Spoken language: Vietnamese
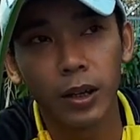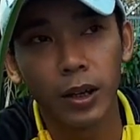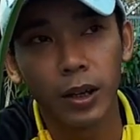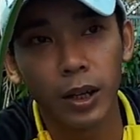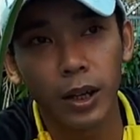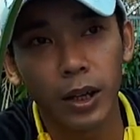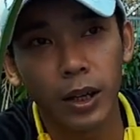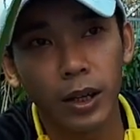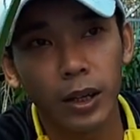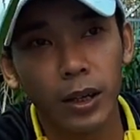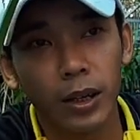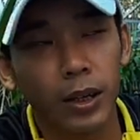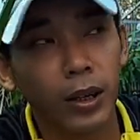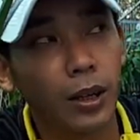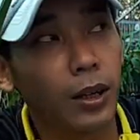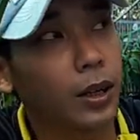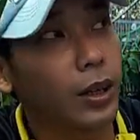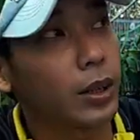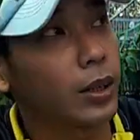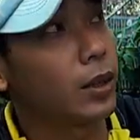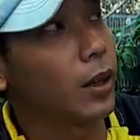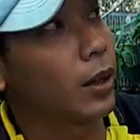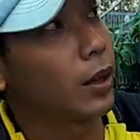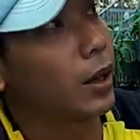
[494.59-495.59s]
à,
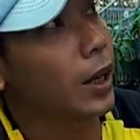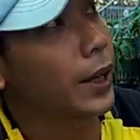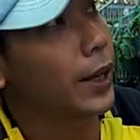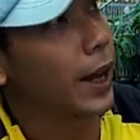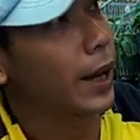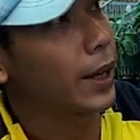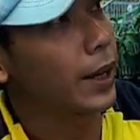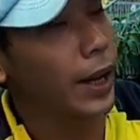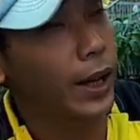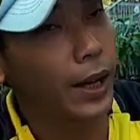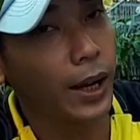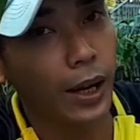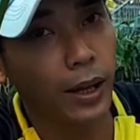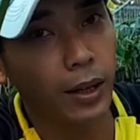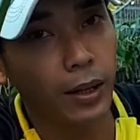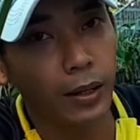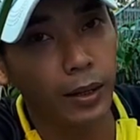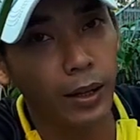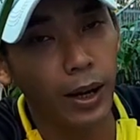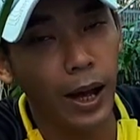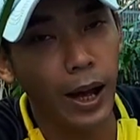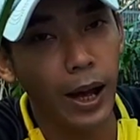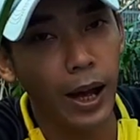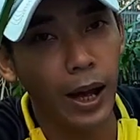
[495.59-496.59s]
những cái cây này nè
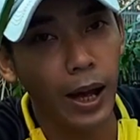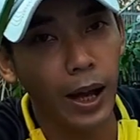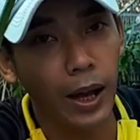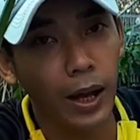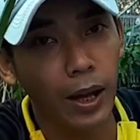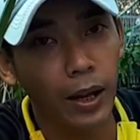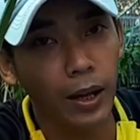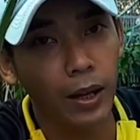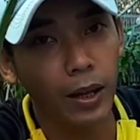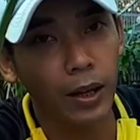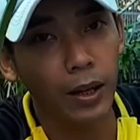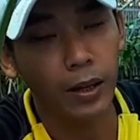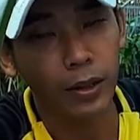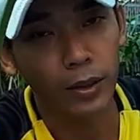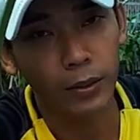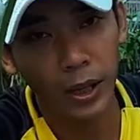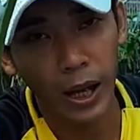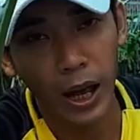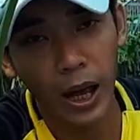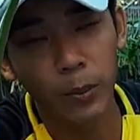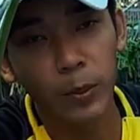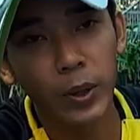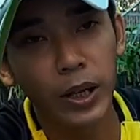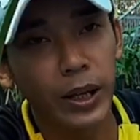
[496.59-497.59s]
là
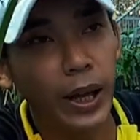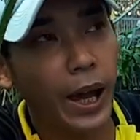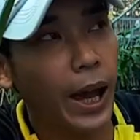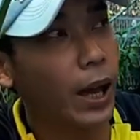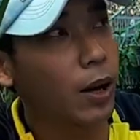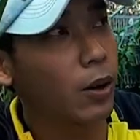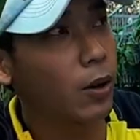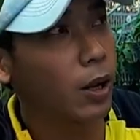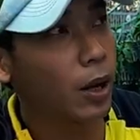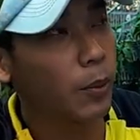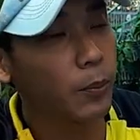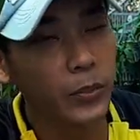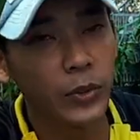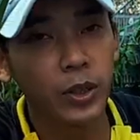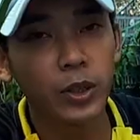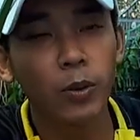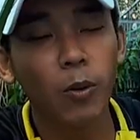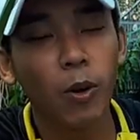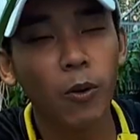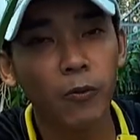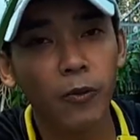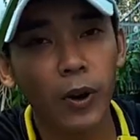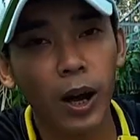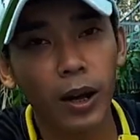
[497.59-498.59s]
20 ngày rồi lâm chưa
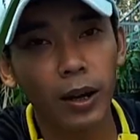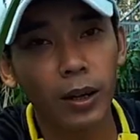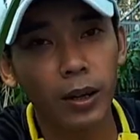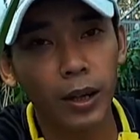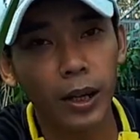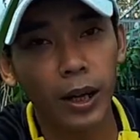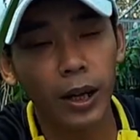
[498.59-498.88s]
bón phân